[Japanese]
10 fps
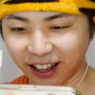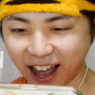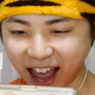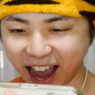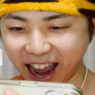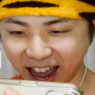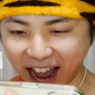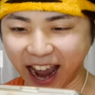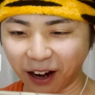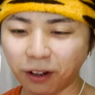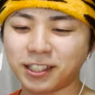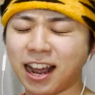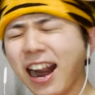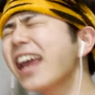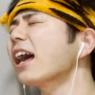いやいやいや、ここ
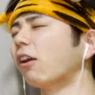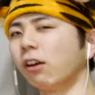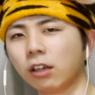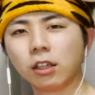チャラいやろ。